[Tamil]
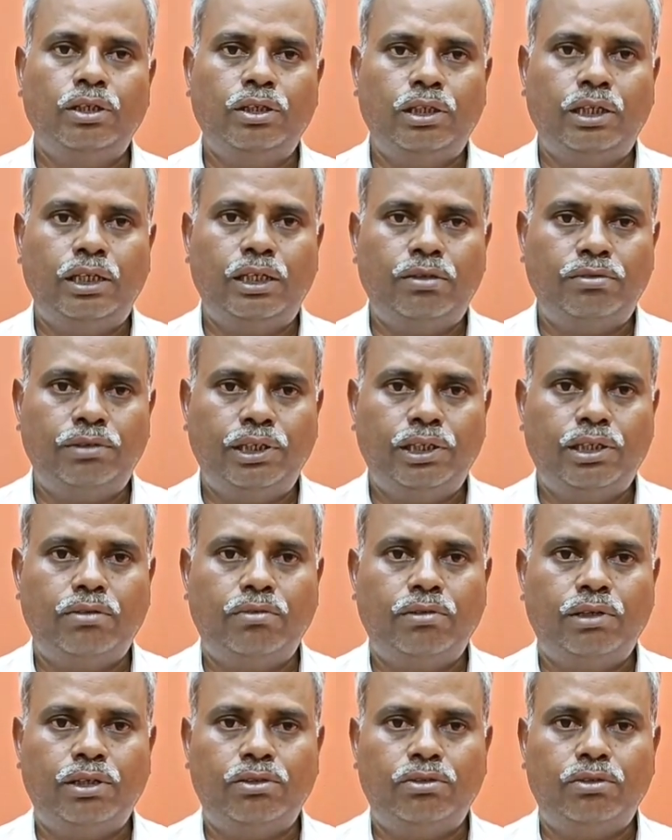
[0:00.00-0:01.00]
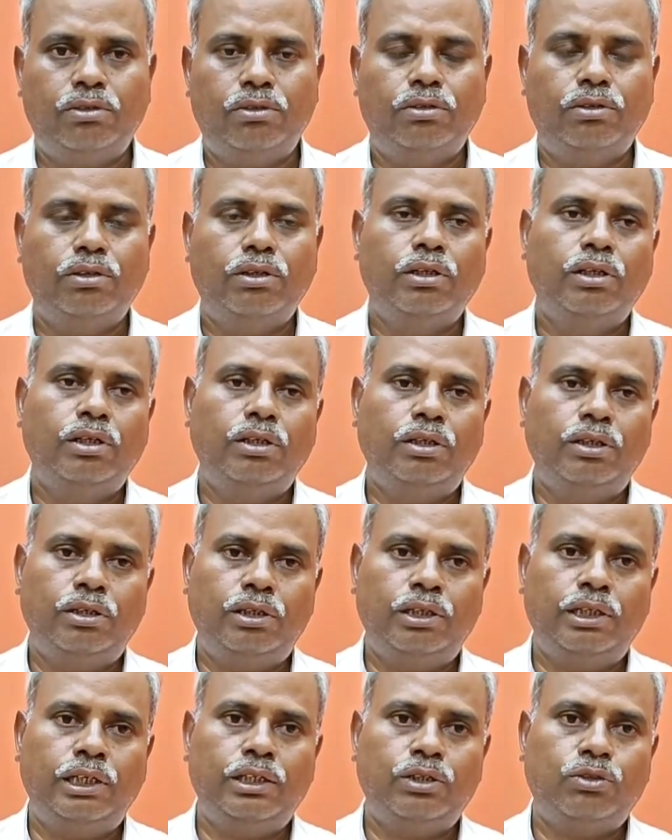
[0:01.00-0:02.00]
இருதய வீக்கம் வரதோ
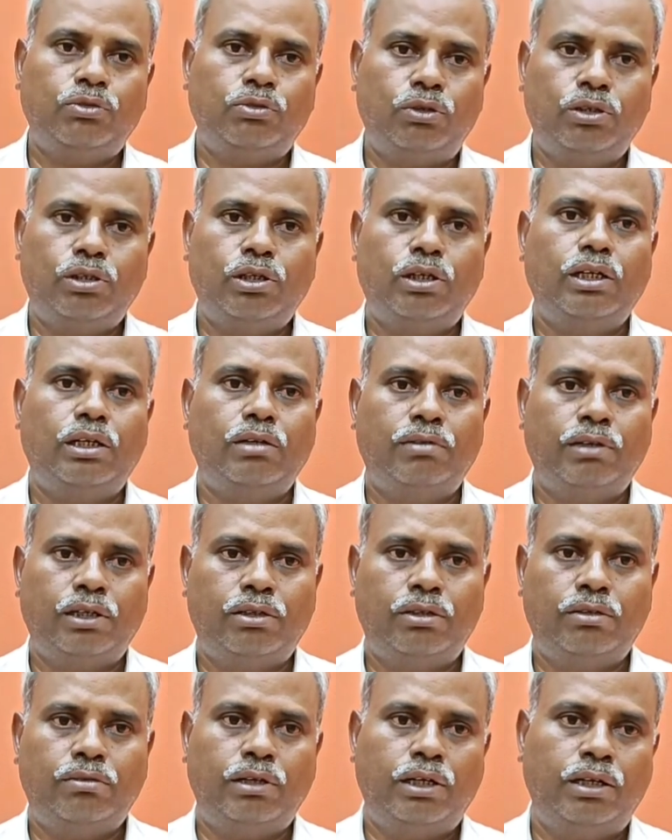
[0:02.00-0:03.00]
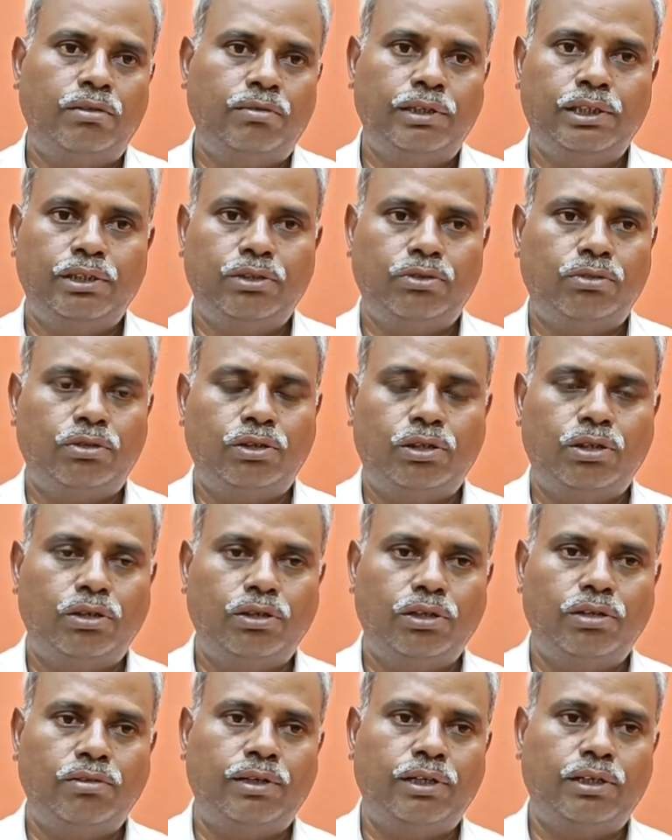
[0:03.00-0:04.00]
இருதய சுருக்கங்கள் வரதோ வாழ்வீங்க
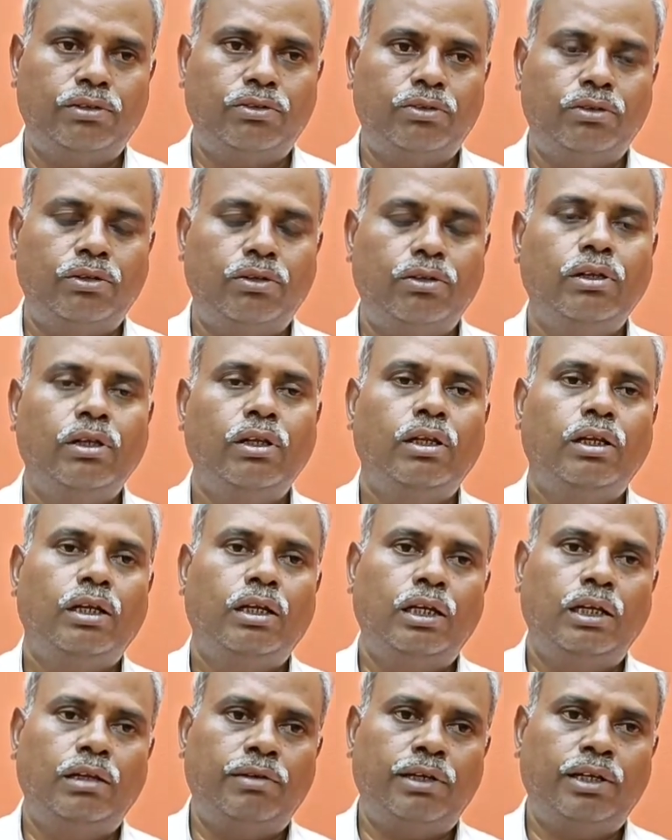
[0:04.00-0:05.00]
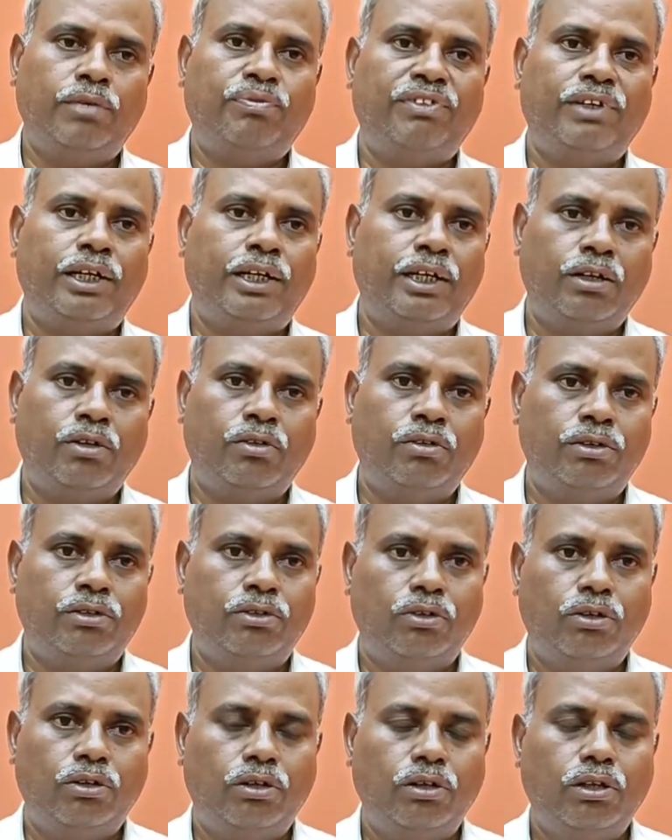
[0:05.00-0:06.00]
சுருக்கங்கள் வரதோ லிவர் ஃபேட்
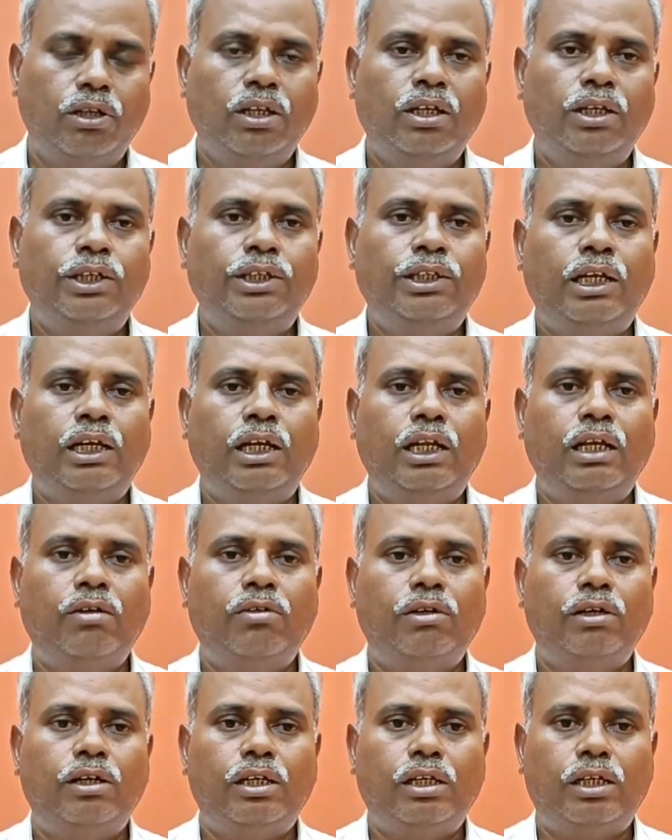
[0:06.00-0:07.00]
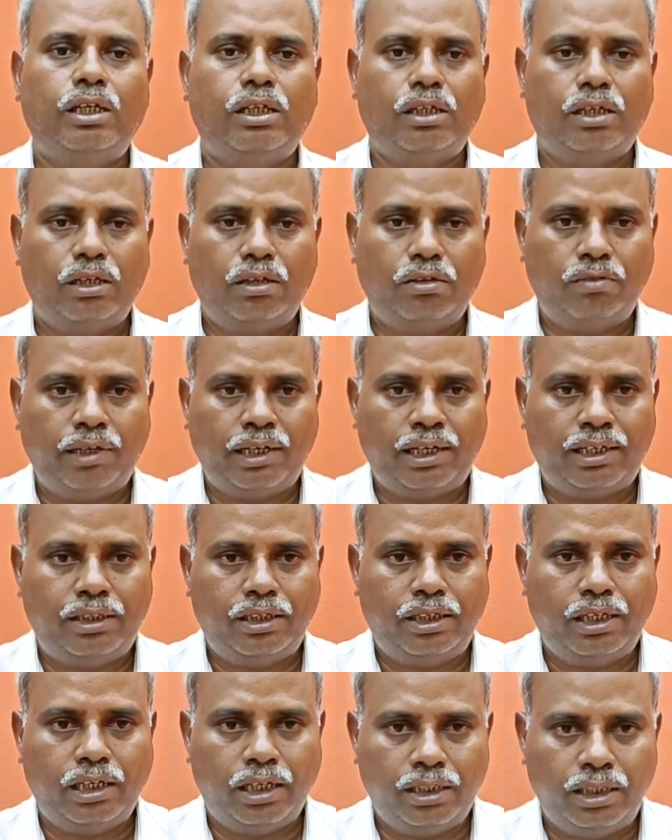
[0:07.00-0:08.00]
ஆகிறதோ இதெல்லாம் அவங்களுக்கு
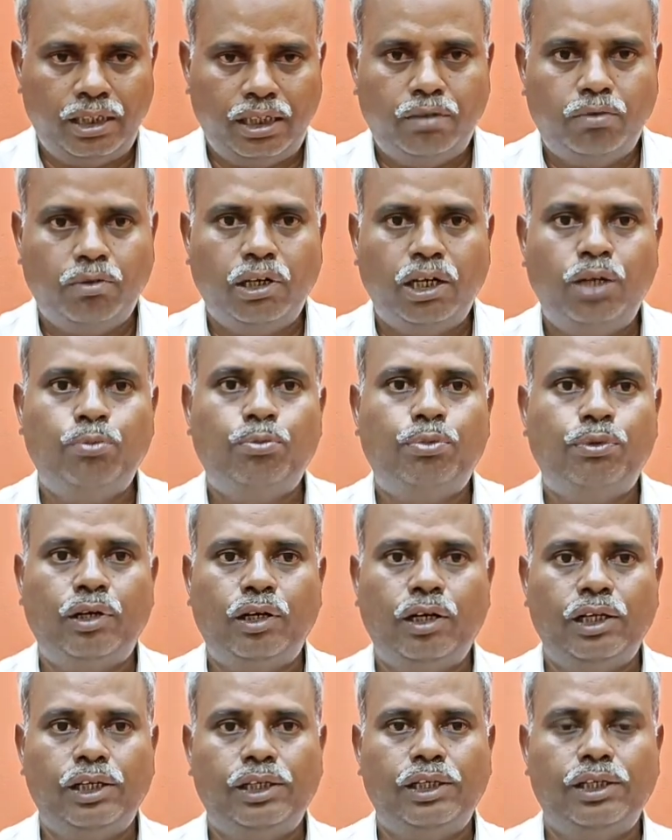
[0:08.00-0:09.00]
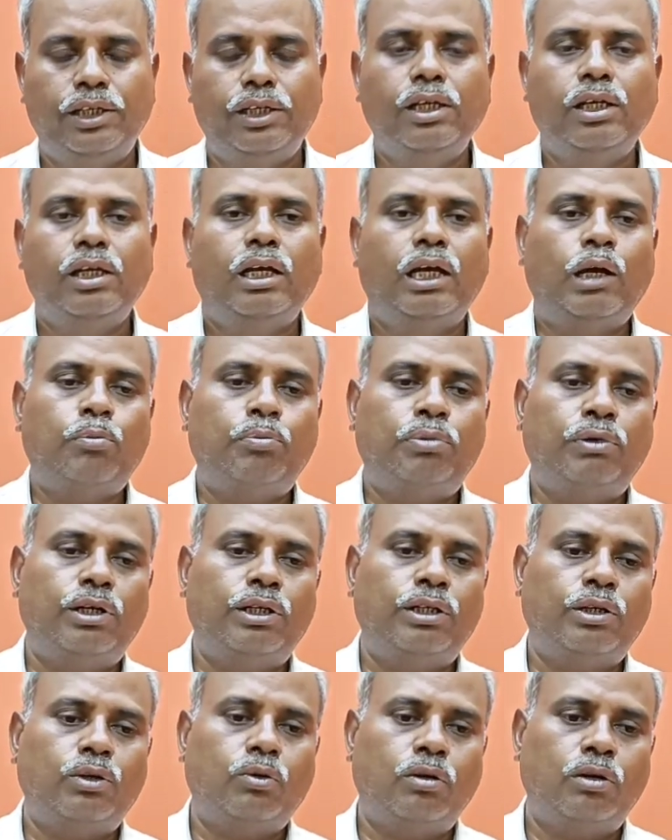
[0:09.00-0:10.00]
வர்றதுக்கு அதிக வாய்ப்பு இல்லை அப்போ
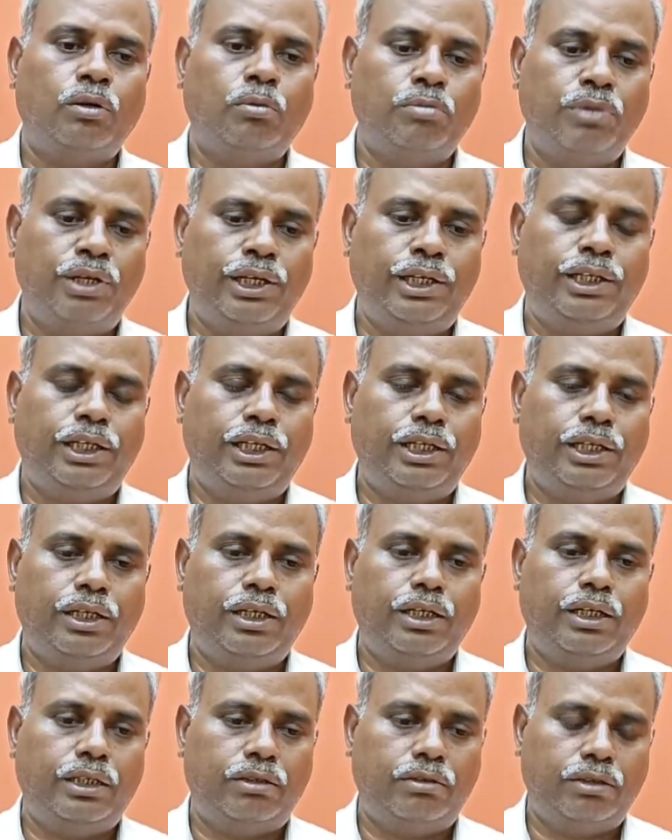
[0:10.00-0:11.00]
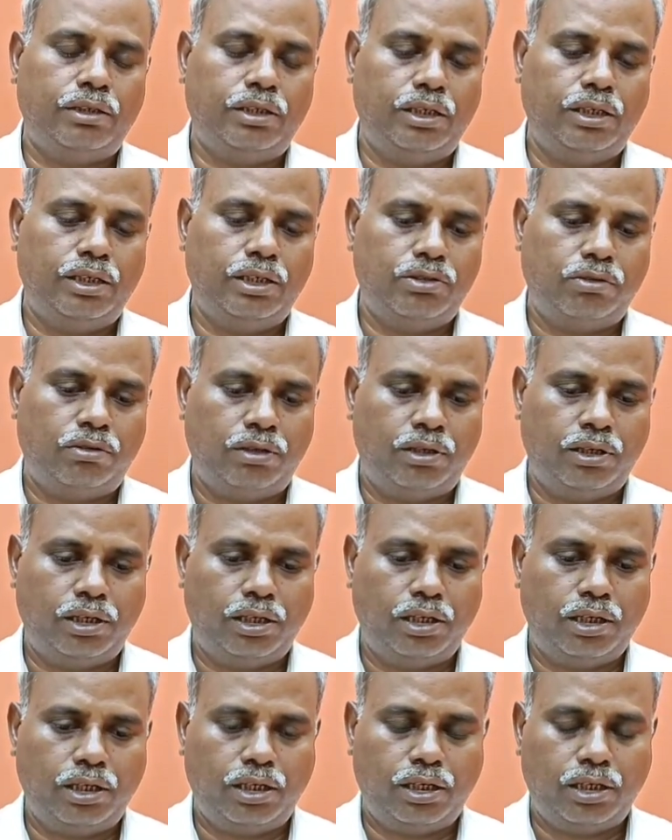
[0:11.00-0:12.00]
அதை பேதிக்குன்றது வந்து என்ன
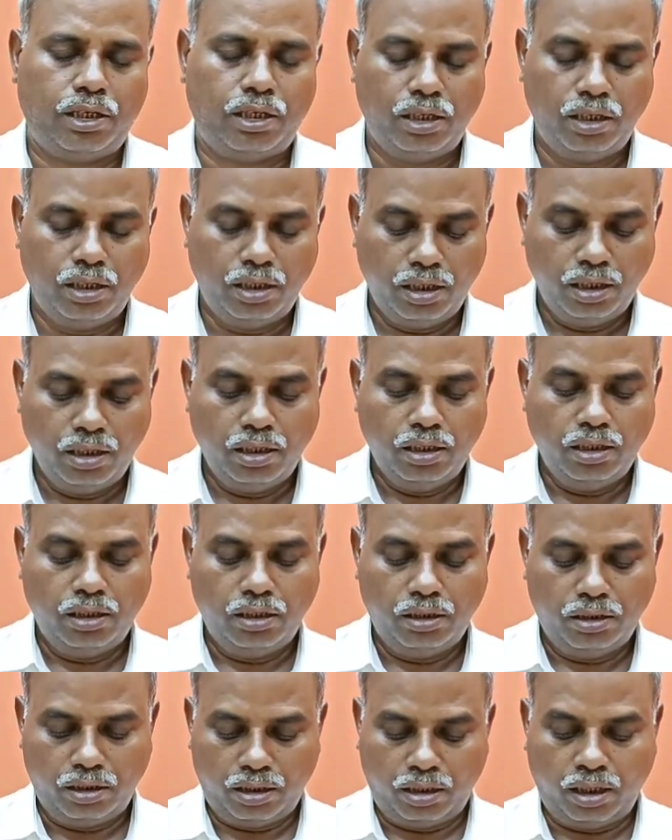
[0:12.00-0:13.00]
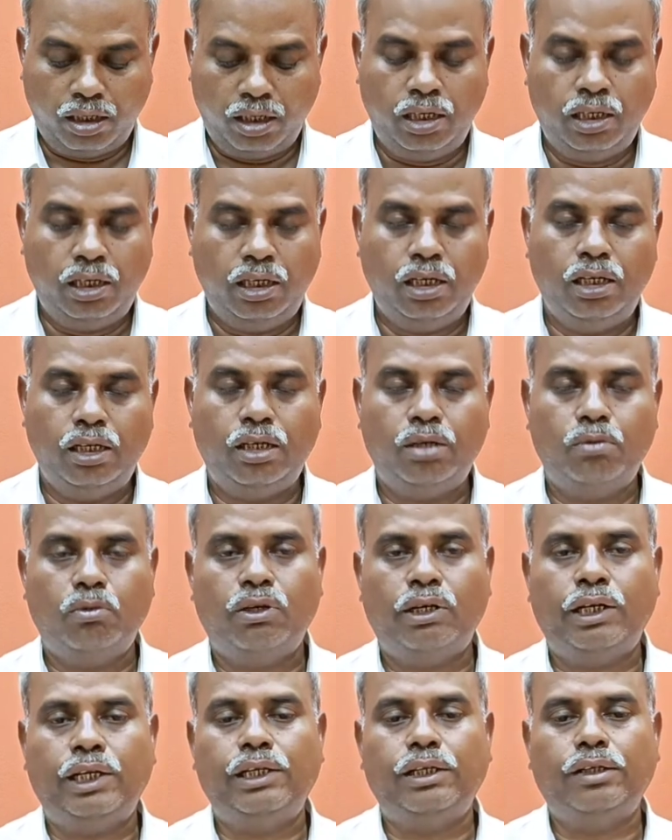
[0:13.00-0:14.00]
சொல்கிறாங்கன்னா நாளில்
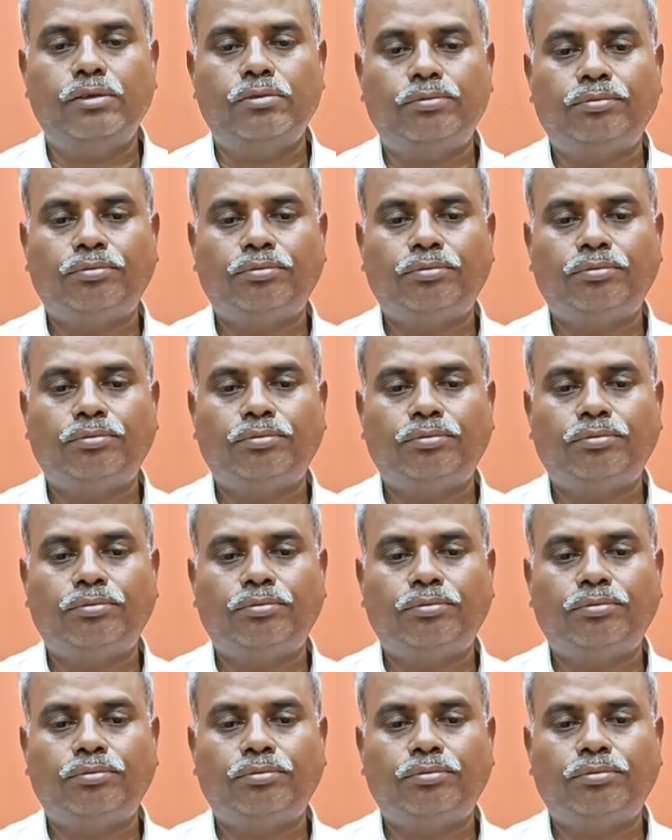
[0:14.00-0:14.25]
இருமுறை